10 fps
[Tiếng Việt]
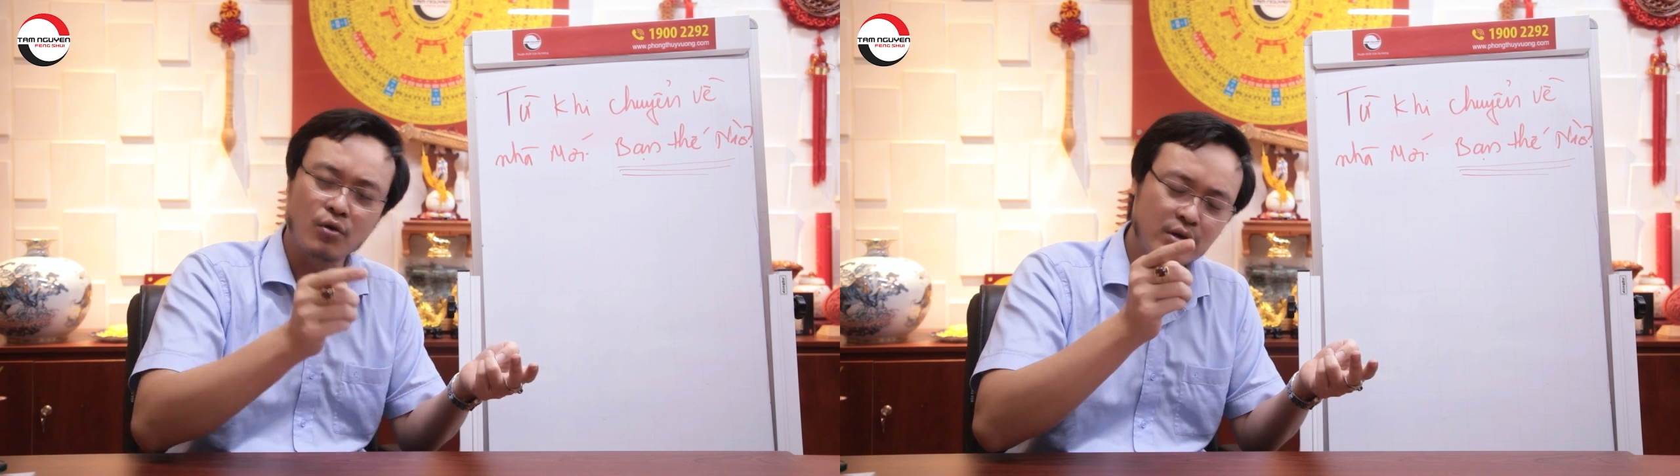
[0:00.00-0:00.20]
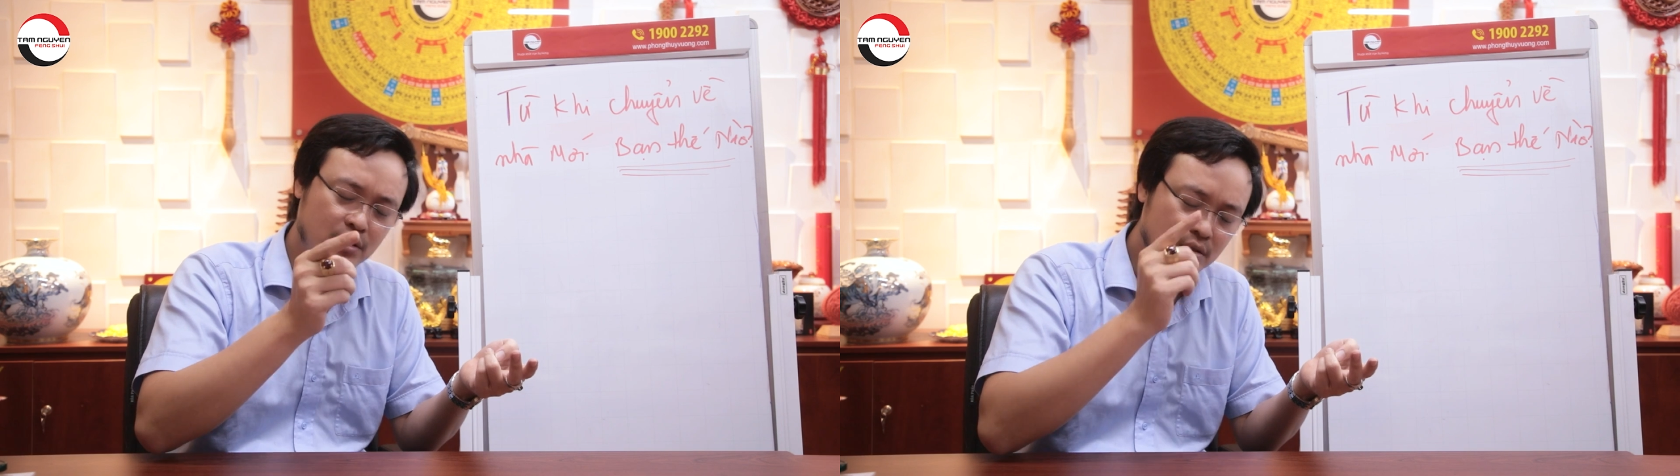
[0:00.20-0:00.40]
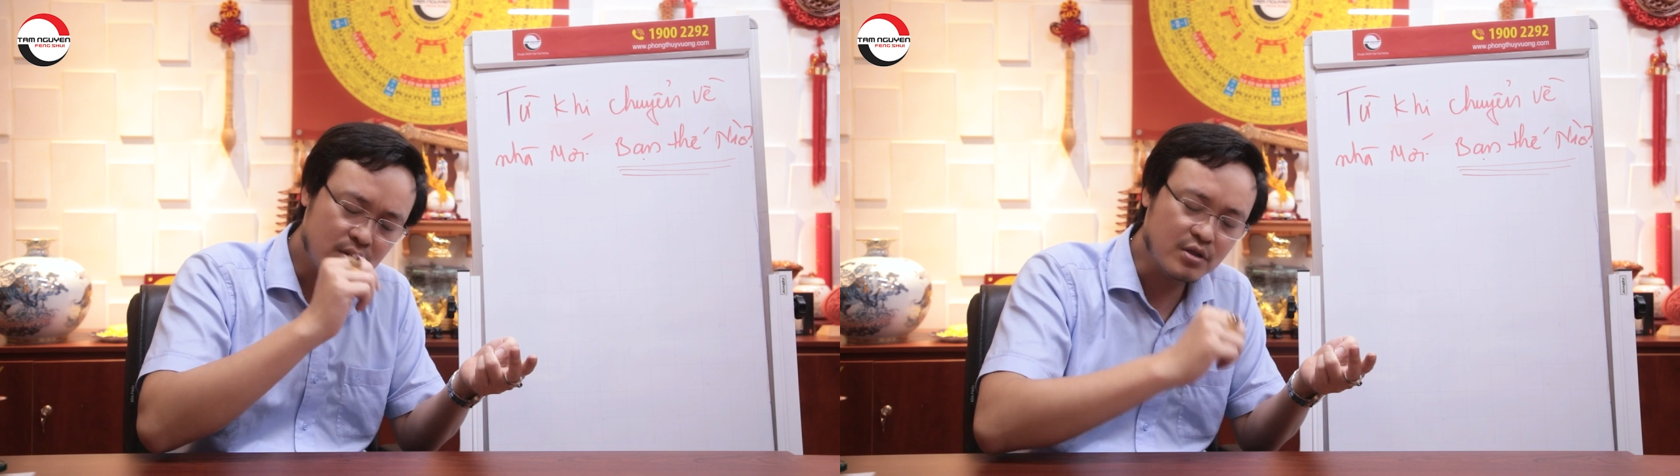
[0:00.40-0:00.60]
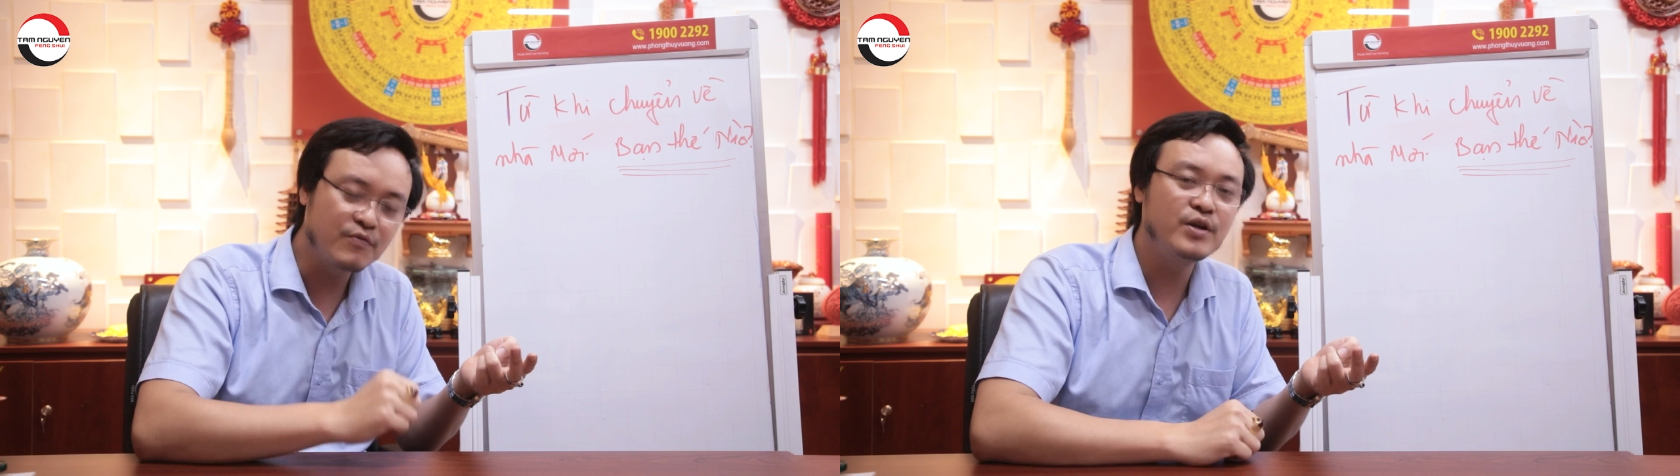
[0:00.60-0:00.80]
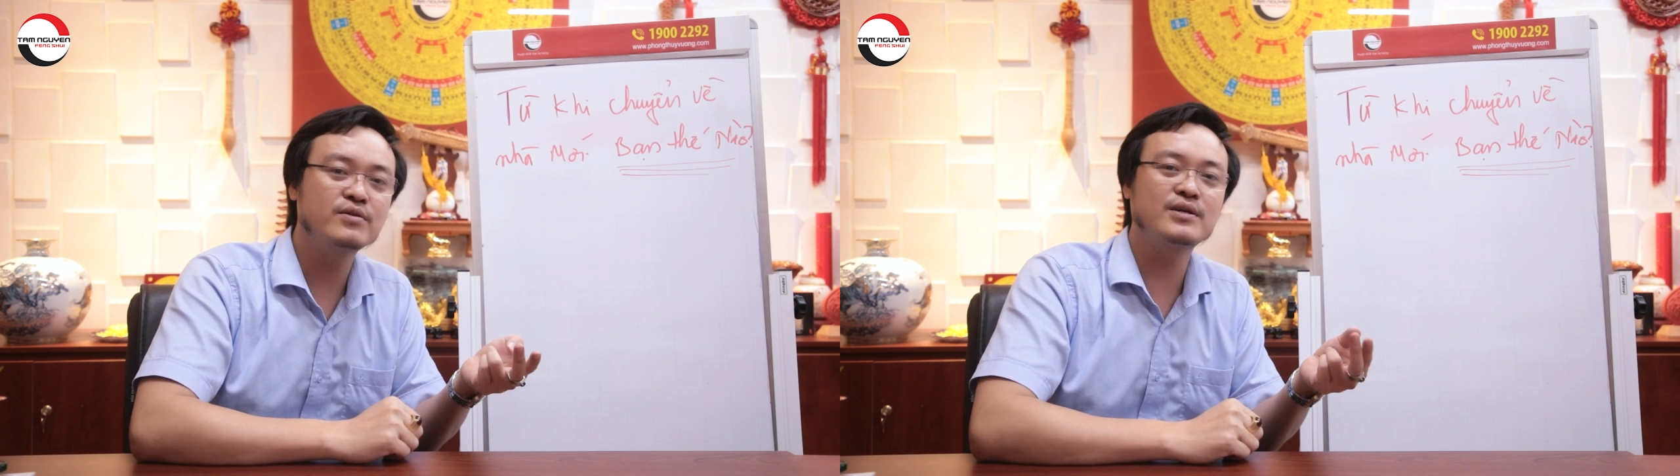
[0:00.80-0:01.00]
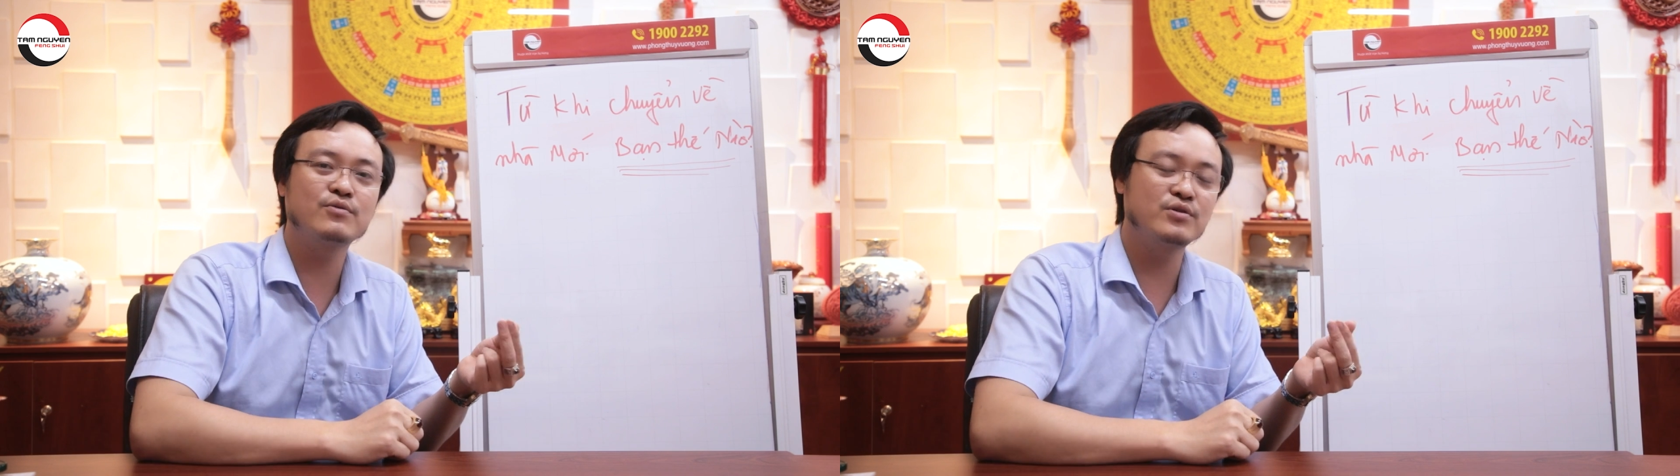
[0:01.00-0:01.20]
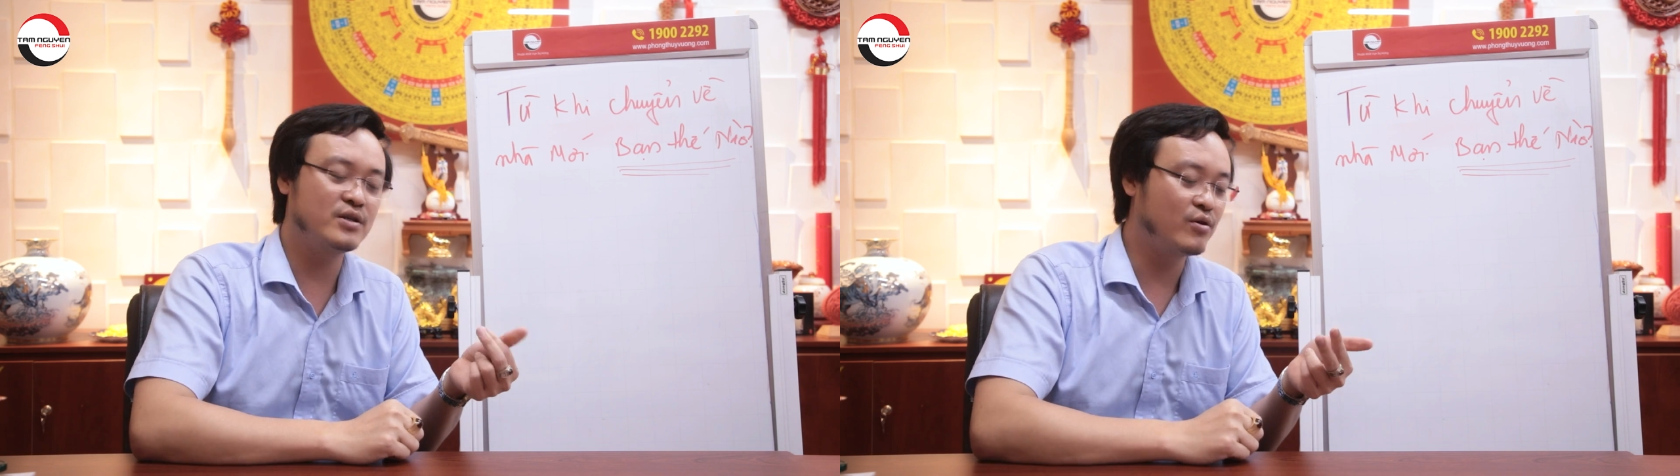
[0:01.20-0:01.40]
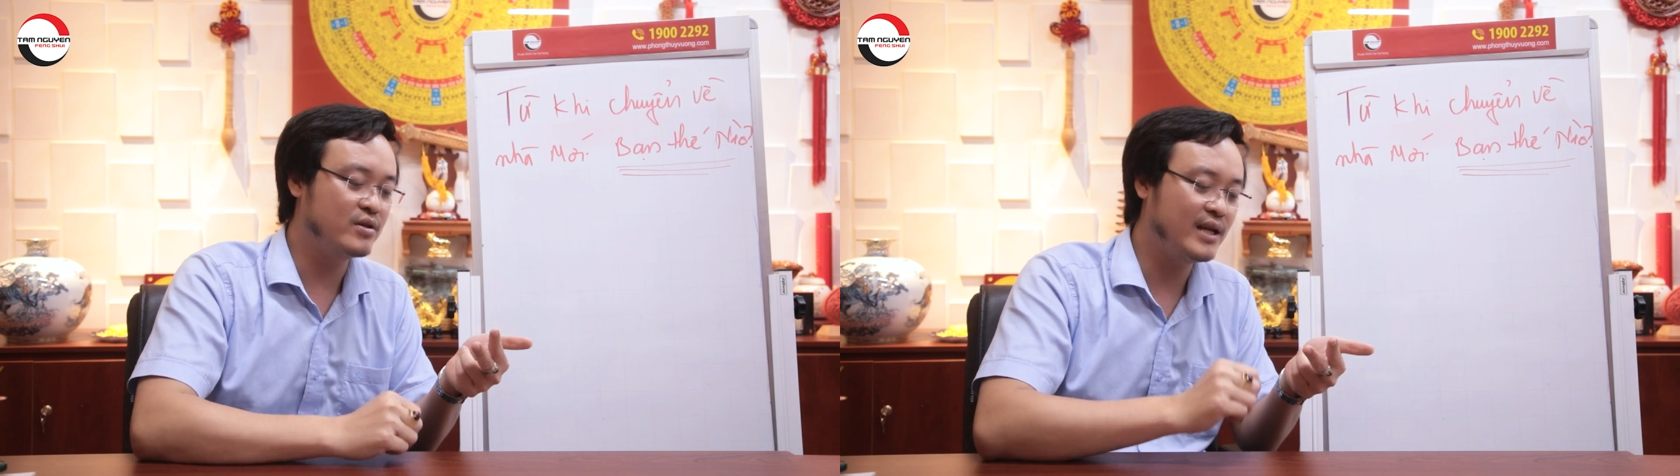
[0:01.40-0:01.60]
tôi trong video sau tôi sẽ nói